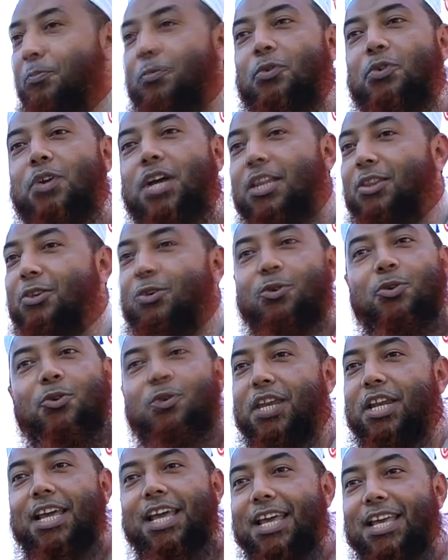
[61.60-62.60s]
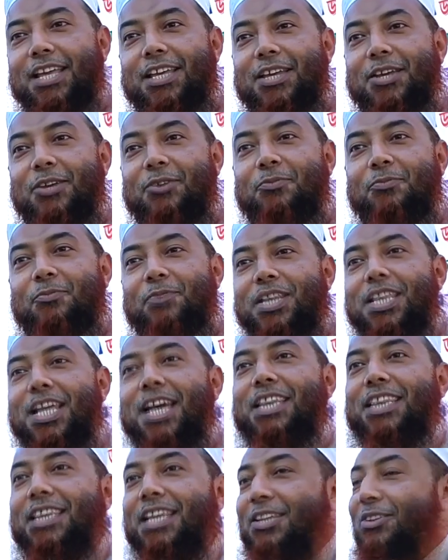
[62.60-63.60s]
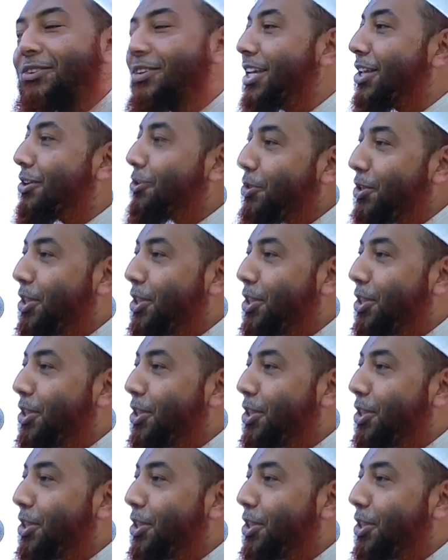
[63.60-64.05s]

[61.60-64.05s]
পুরাতন হইলে বেদাত নাই তো এটা